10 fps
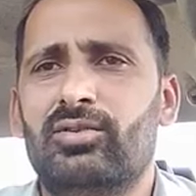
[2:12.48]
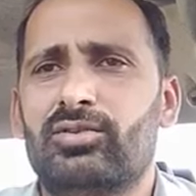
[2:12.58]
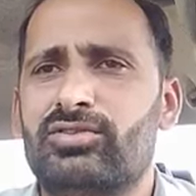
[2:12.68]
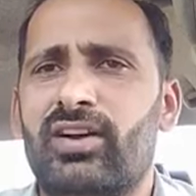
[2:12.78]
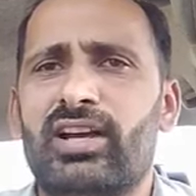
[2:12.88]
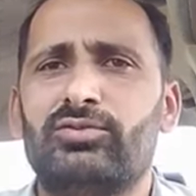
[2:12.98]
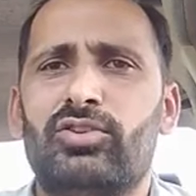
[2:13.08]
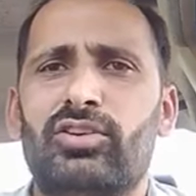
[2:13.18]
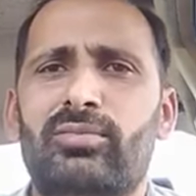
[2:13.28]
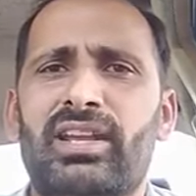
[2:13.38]
उस वक्त
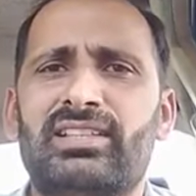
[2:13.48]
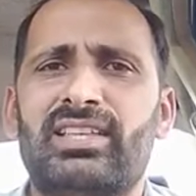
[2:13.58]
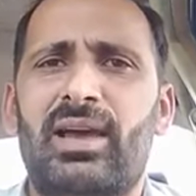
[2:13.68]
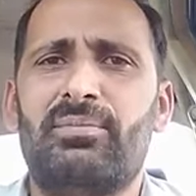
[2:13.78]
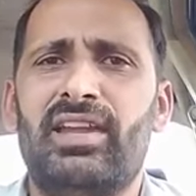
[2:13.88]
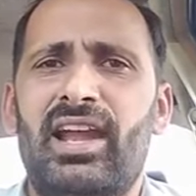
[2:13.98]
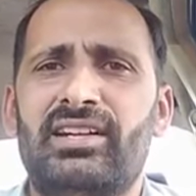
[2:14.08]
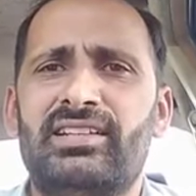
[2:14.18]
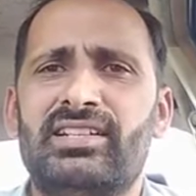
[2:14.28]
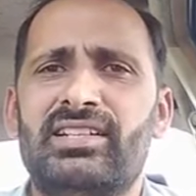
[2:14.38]
उन्होंने मेरे सामने
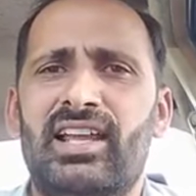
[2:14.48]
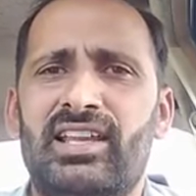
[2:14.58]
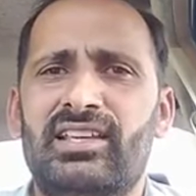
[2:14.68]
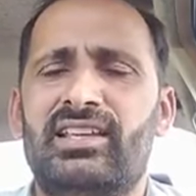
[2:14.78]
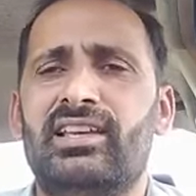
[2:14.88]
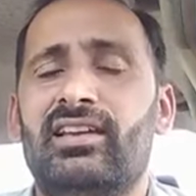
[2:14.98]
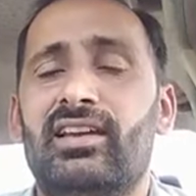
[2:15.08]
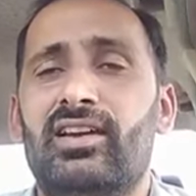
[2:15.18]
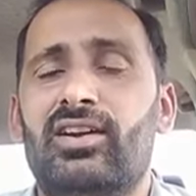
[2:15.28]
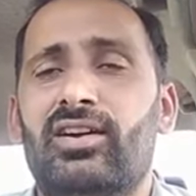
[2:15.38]
एंट्री नहीं की
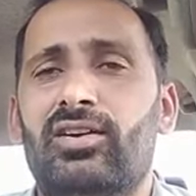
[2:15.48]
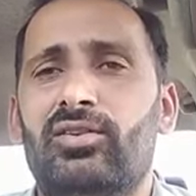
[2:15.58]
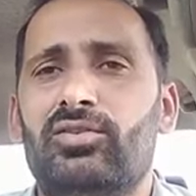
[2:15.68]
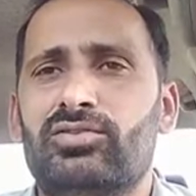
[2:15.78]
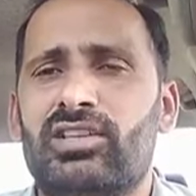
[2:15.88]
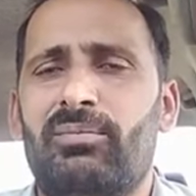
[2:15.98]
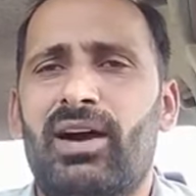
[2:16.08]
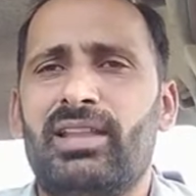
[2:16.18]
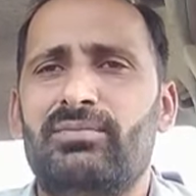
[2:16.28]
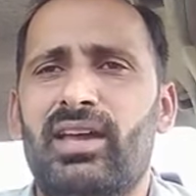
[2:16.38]
उसके
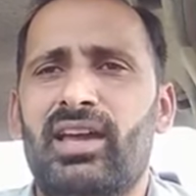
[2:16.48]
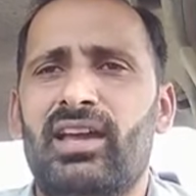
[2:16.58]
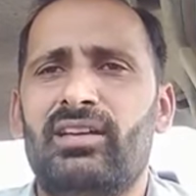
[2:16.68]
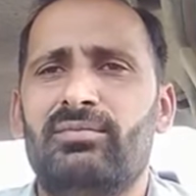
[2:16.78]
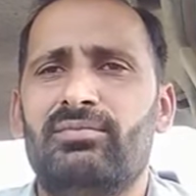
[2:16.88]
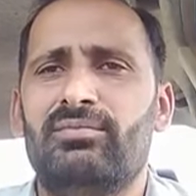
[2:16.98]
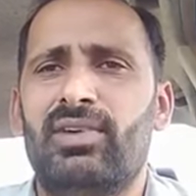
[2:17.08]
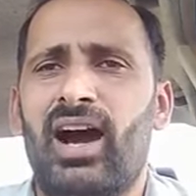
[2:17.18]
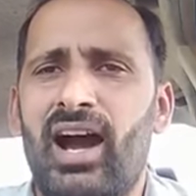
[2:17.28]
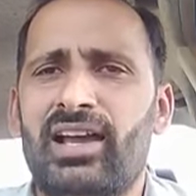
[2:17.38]
बाद मैं
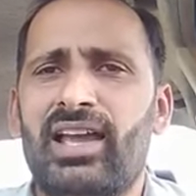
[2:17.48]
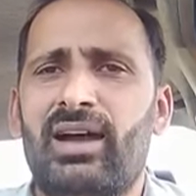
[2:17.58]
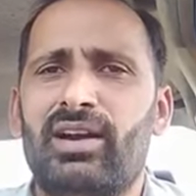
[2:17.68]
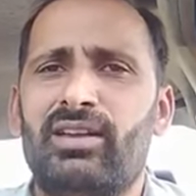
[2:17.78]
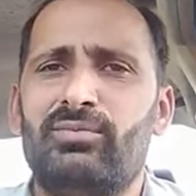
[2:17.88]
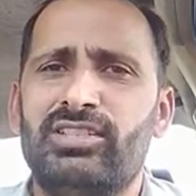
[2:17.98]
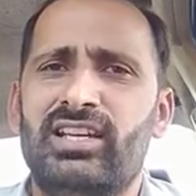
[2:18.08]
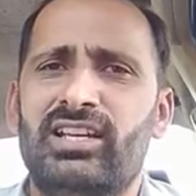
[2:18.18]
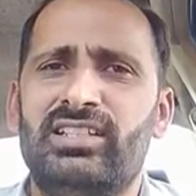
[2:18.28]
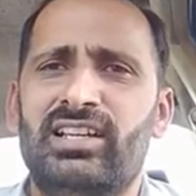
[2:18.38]
आ गया मगर
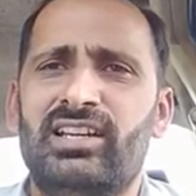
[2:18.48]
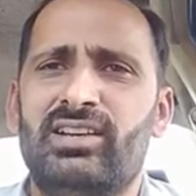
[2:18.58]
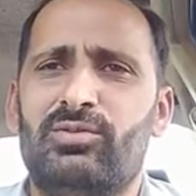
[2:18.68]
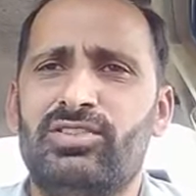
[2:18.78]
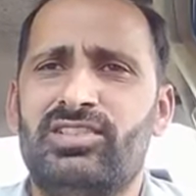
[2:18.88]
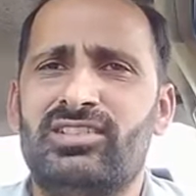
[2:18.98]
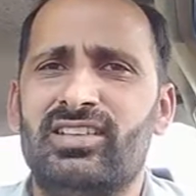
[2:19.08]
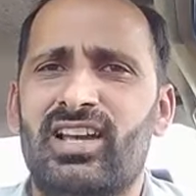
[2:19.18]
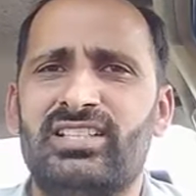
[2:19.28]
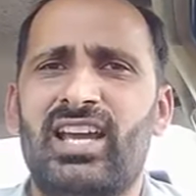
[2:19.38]
मुझे ये कुछ
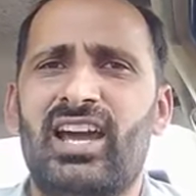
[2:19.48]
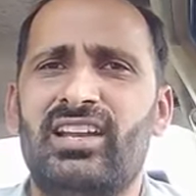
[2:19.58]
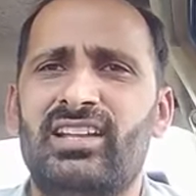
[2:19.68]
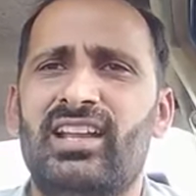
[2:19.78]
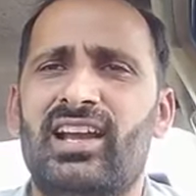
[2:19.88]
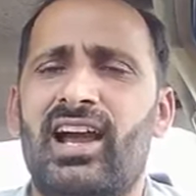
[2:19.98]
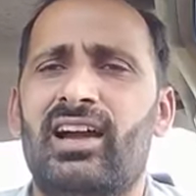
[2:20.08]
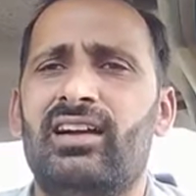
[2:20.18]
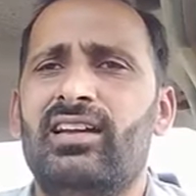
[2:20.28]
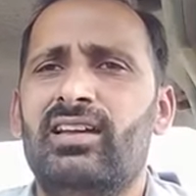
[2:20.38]
अच्छा नहीं लगा
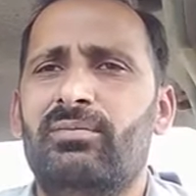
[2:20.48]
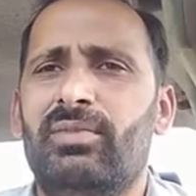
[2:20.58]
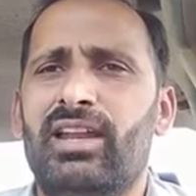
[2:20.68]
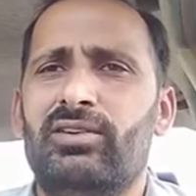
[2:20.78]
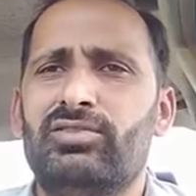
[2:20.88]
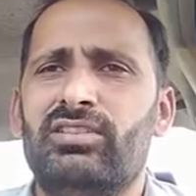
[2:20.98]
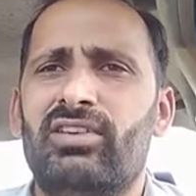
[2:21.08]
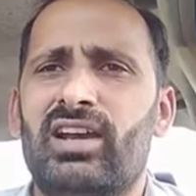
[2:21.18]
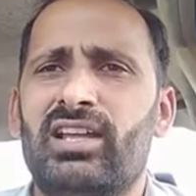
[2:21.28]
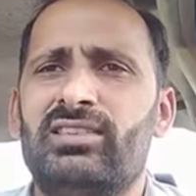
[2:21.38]
मैंने उसी
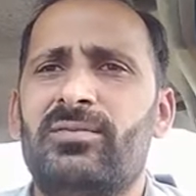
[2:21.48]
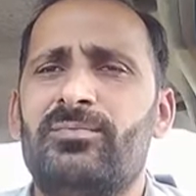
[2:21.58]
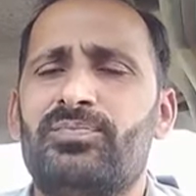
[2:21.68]
वक्त